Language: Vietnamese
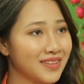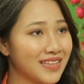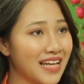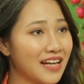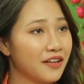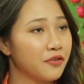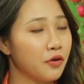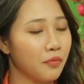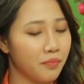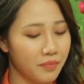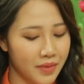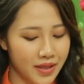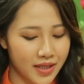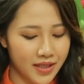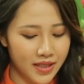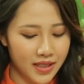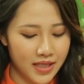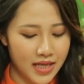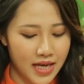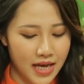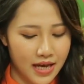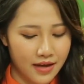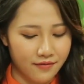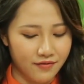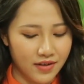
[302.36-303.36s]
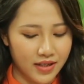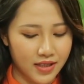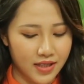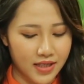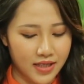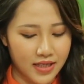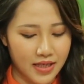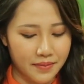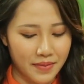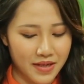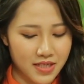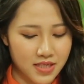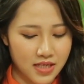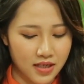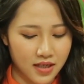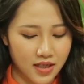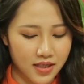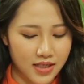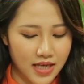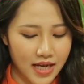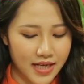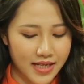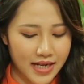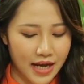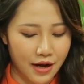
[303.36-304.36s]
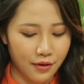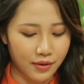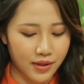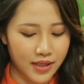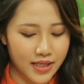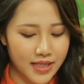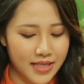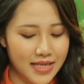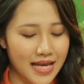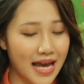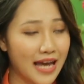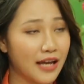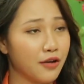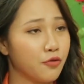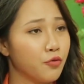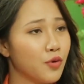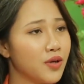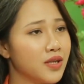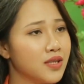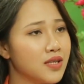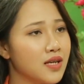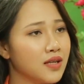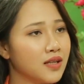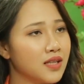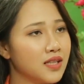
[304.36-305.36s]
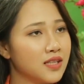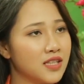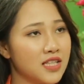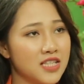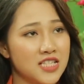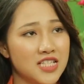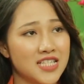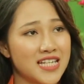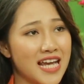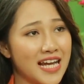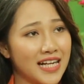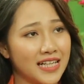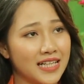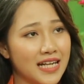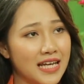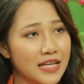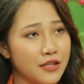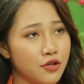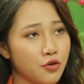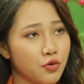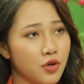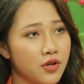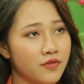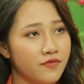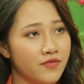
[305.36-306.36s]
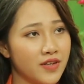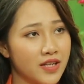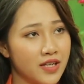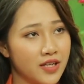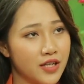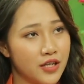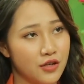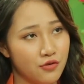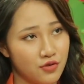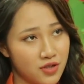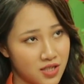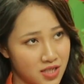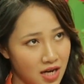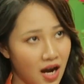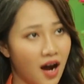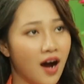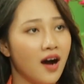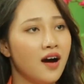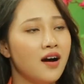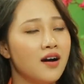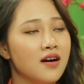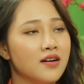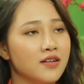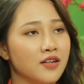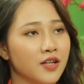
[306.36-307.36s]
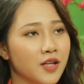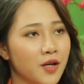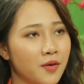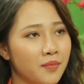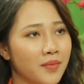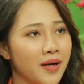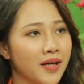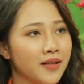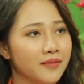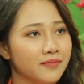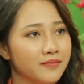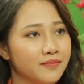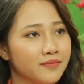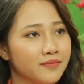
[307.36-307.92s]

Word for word: tăng đột biến. Vậy thì bác sĩ có thể nào lý giải nguyên nhân cái tình trạng này cho quý vị hiểu rõ hơn được không ạ?